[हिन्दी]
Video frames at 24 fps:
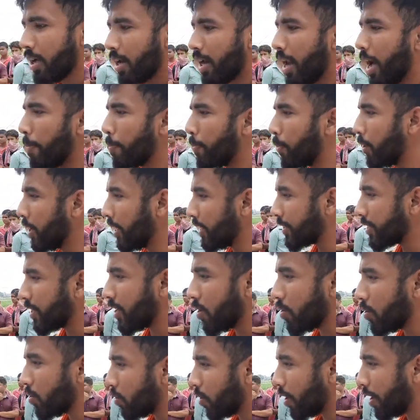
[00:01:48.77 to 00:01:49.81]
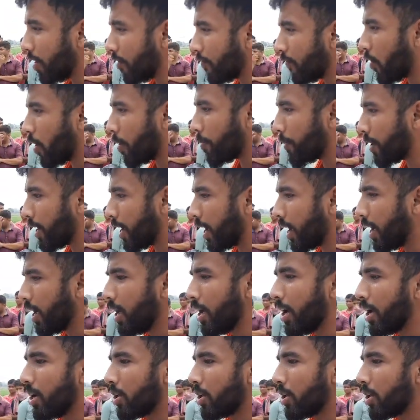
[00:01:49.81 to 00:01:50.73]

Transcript: ना पुलिस ने उनको इन्फॉर्म किया